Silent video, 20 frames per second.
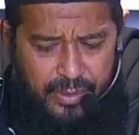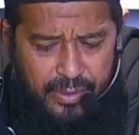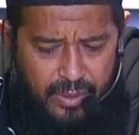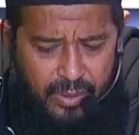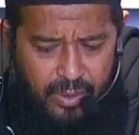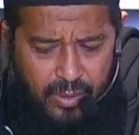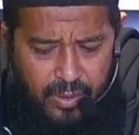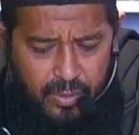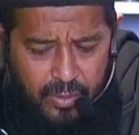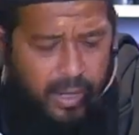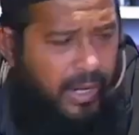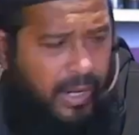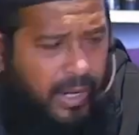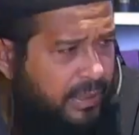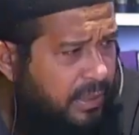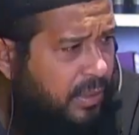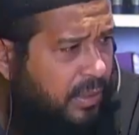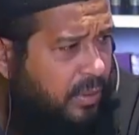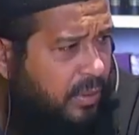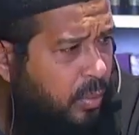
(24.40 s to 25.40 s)
Kalau
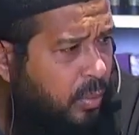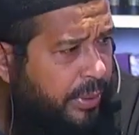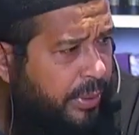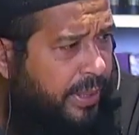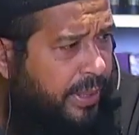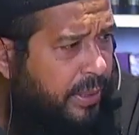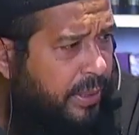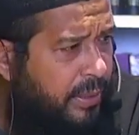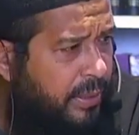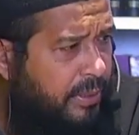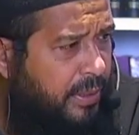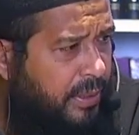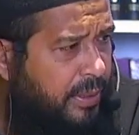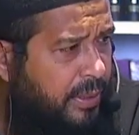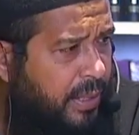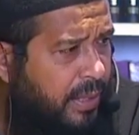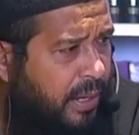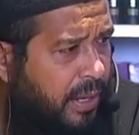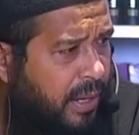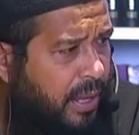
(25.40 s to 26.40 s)
enggak kita rugi. Ya
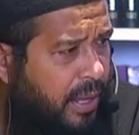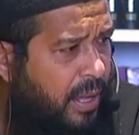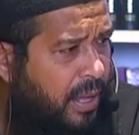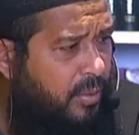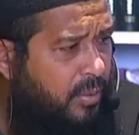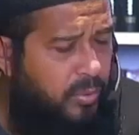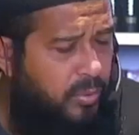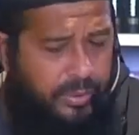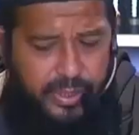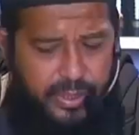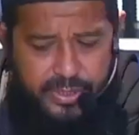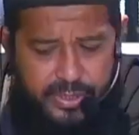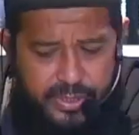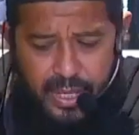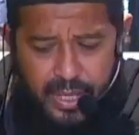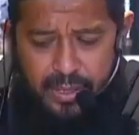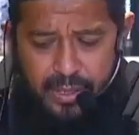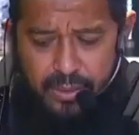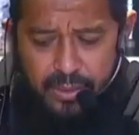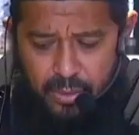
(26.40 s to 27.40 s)
iyalah rugi
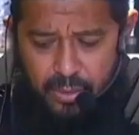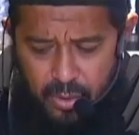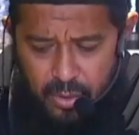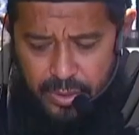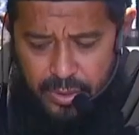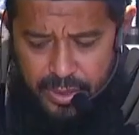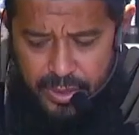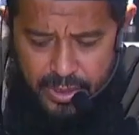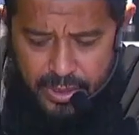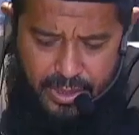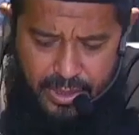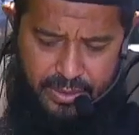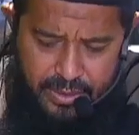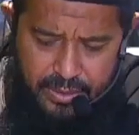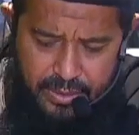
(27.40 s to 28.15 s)
sekali rugi lah.